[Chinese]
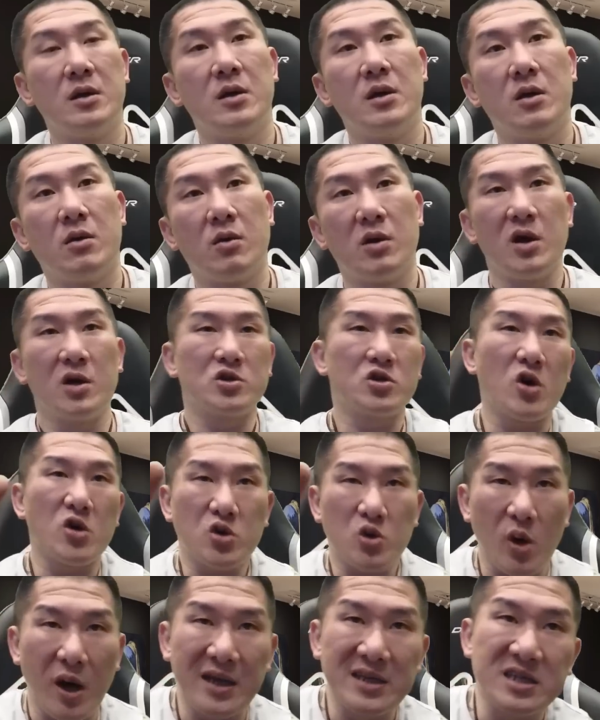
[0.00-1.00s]
我又做
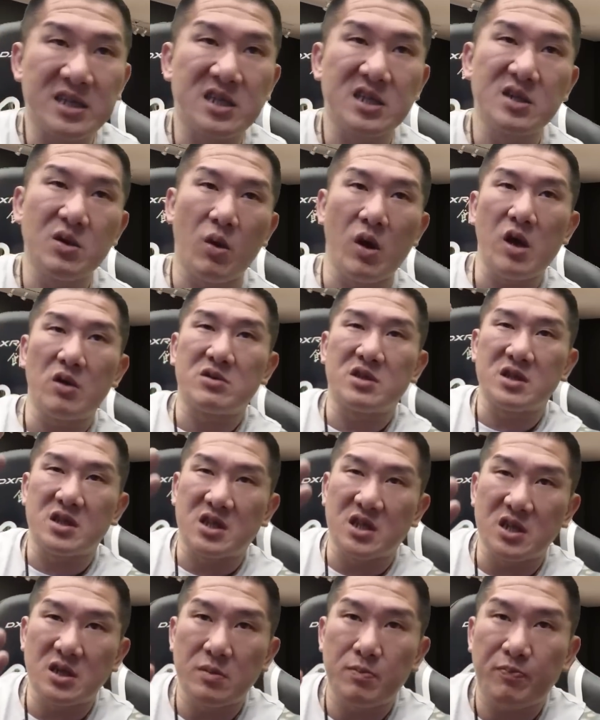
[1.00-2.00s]
断食，我又只
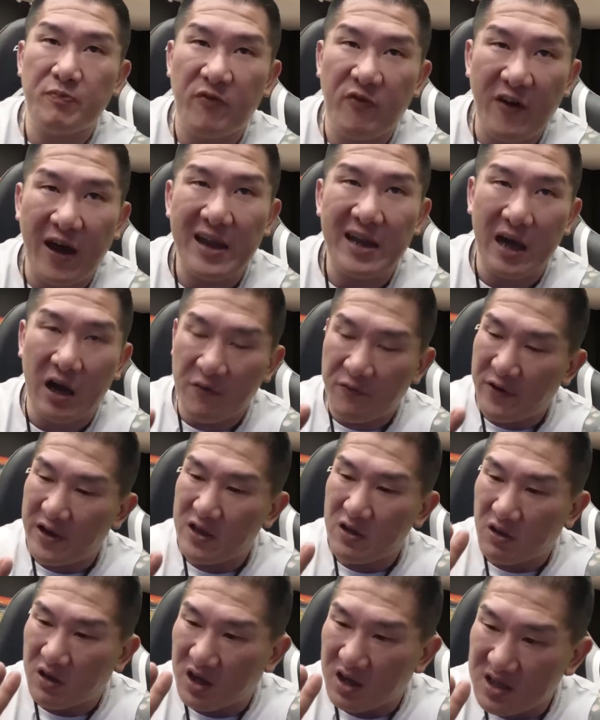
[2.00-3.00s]
吃饭，然后饭
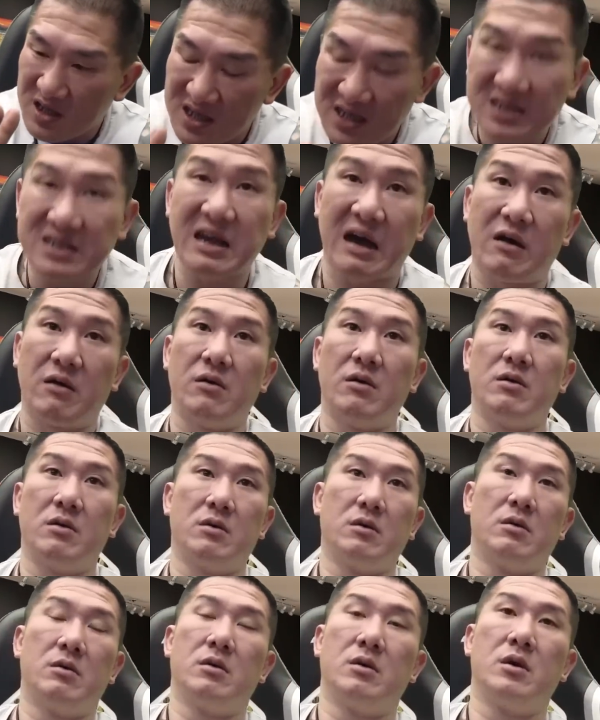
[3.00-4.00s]
又很少。
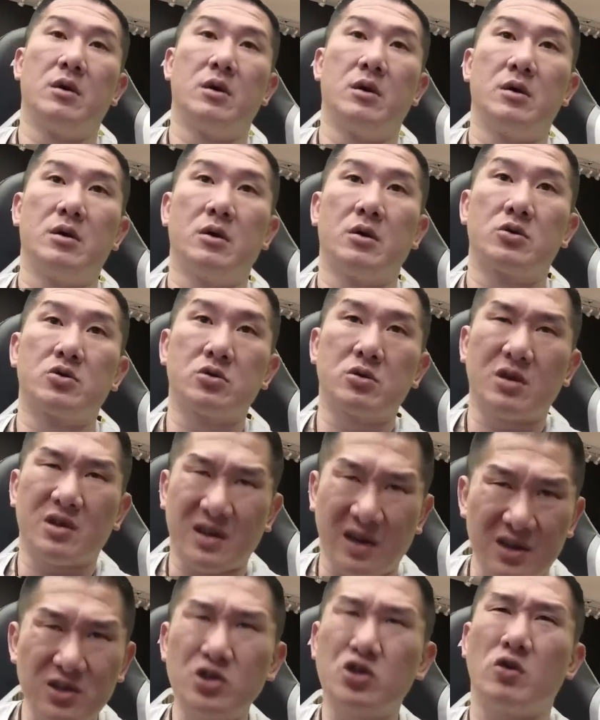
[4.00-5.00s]
我
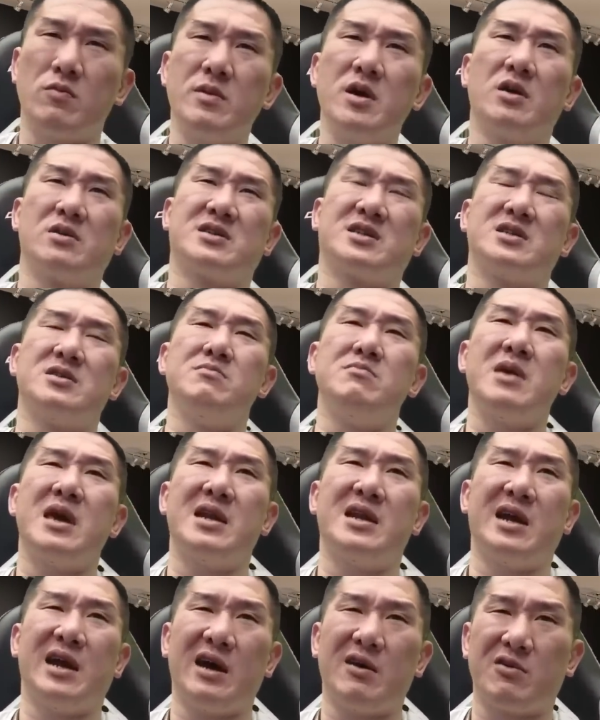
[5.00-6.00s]
很久没有吃面
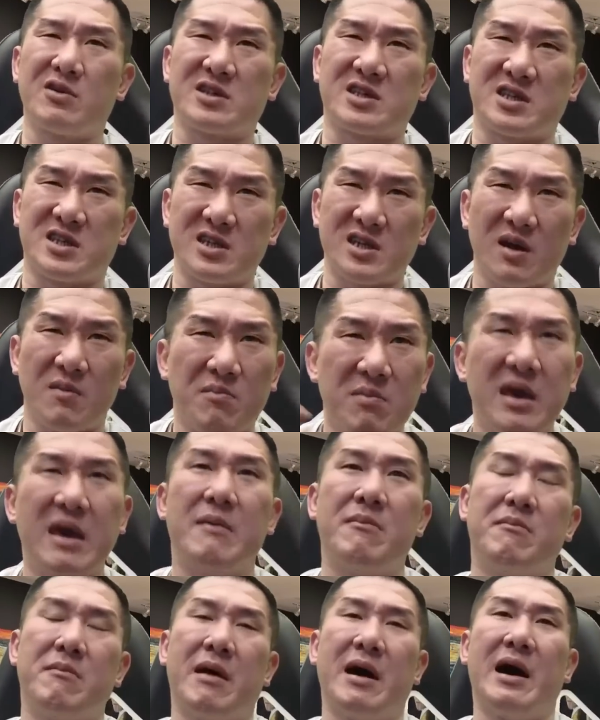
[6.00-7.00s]
了，让我吃个
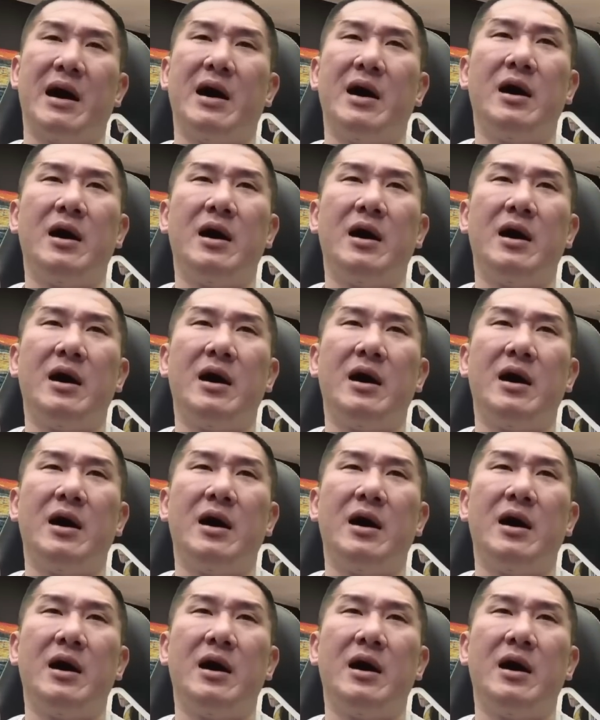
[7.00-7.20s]
面嘛！